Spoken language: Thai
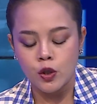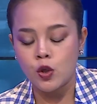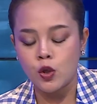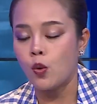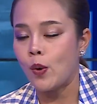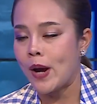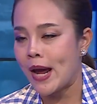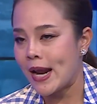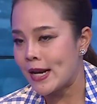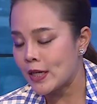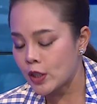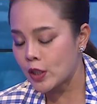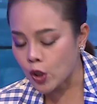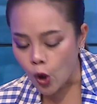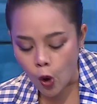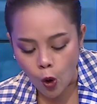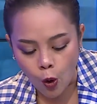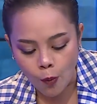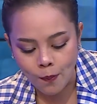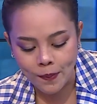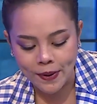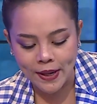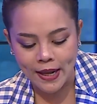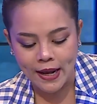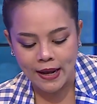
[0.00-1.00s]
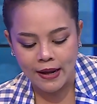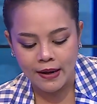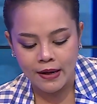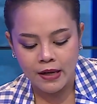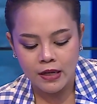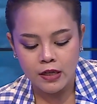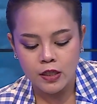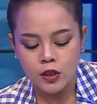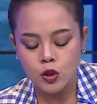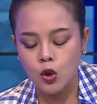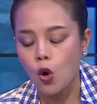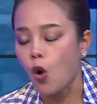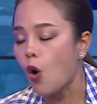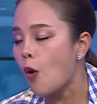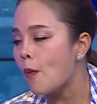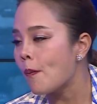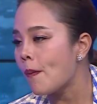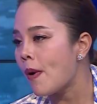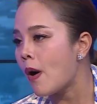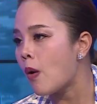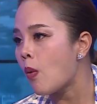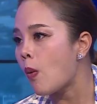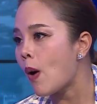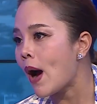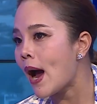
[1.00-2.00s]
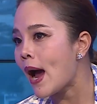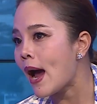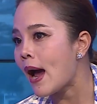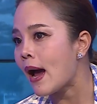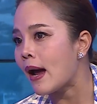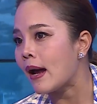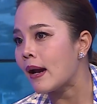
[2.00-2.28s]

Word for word: UN ชมเนี่ยชมเพราะว่า